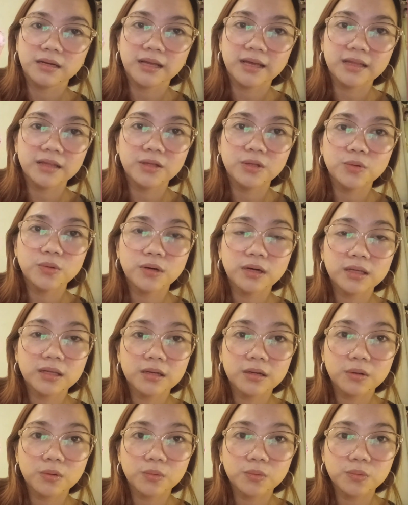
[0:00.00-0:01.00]
Red yung
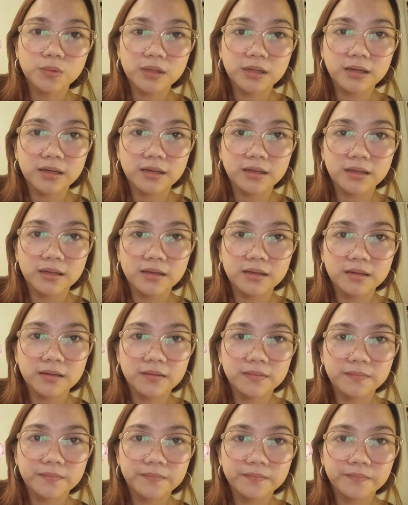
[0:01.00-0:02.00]
kanyang kulay.
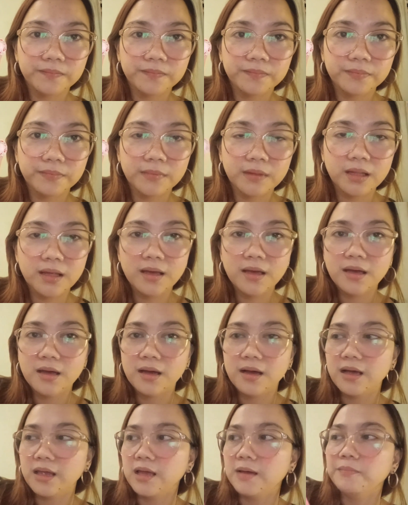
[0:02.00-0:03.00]

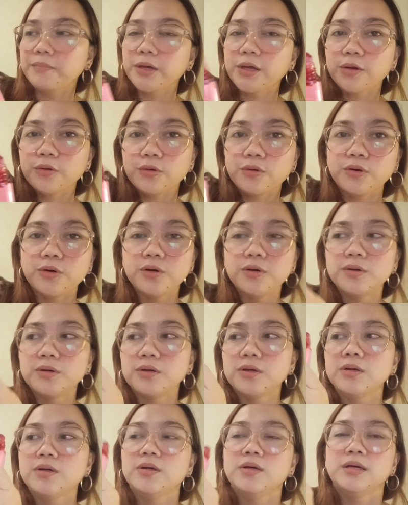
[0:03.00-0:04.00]
Ayan, pero
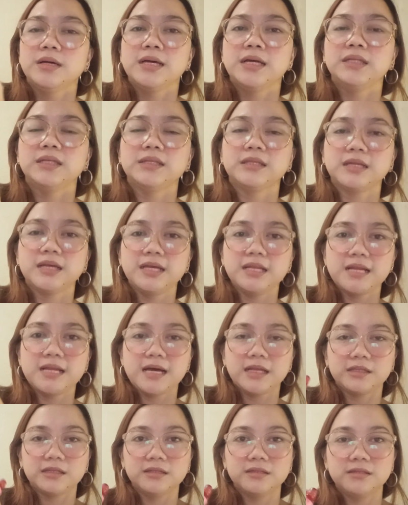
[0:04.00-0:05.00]
ito try
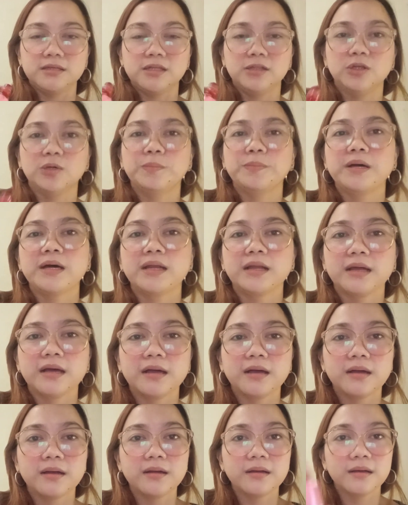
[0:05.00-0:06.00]
natin dito
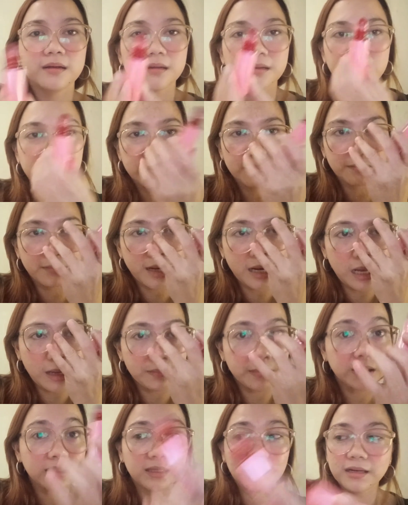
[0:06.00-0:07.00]
para
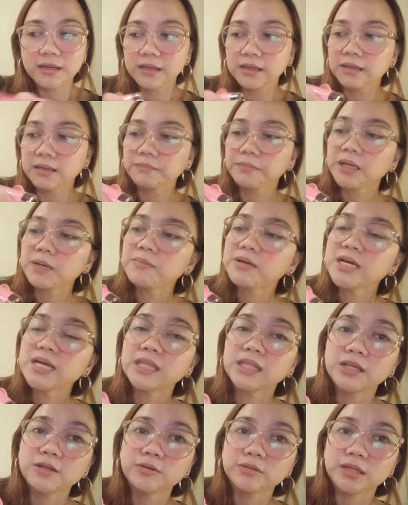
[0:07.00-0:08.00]
nalaman talaga, para
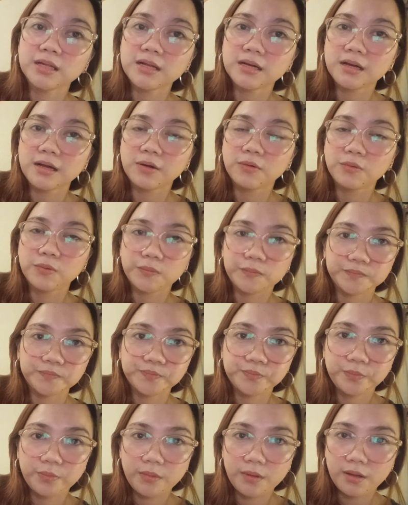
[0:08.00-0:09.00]
makita niyo talaga kung
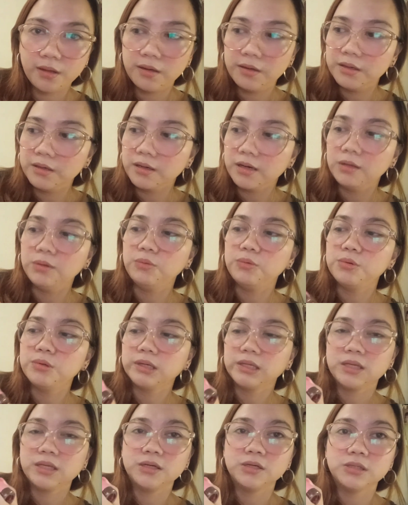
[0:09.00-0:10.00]
ano
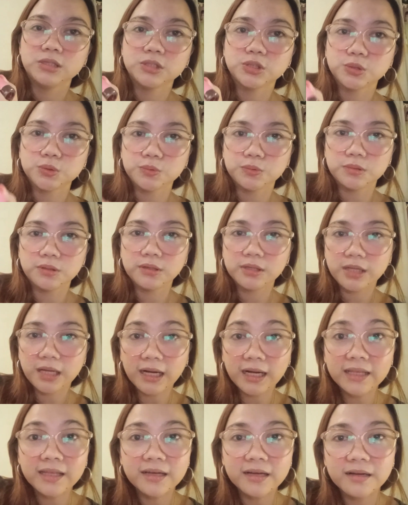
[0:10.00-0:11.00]
yung kanyang itsura,
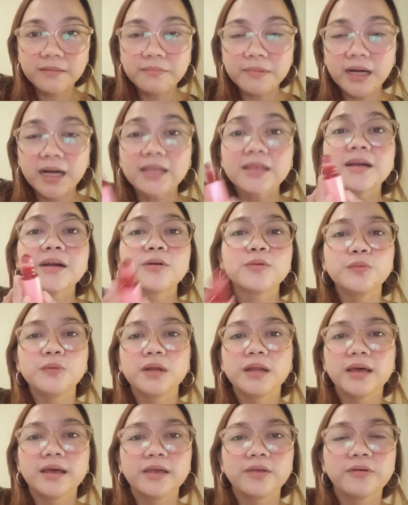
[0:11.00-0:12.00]
kanyang, kanyang, kanyang
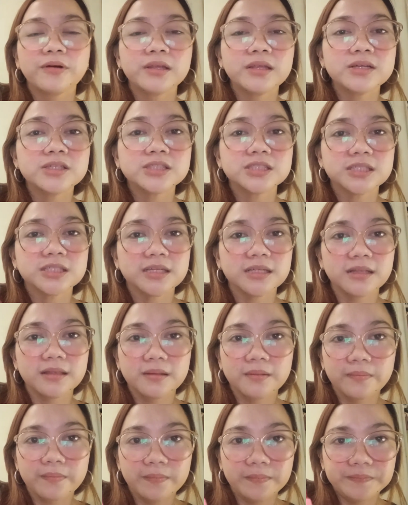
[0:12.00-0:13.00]
kulay, yung kanyang shade.